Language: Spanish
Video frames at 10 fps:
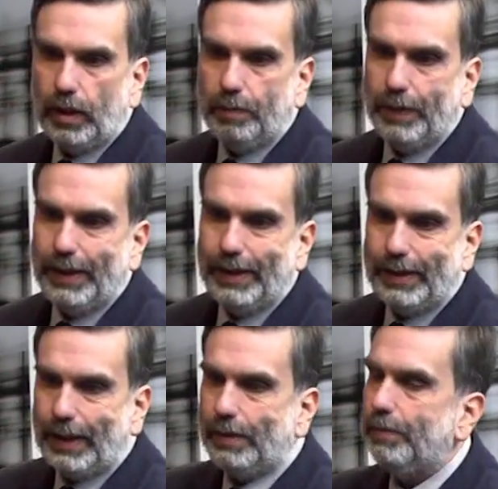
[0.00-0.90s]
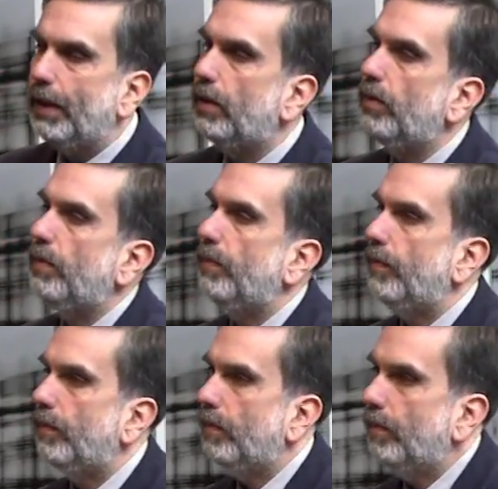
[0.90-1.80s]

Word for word: que el país está cambiando. Mira,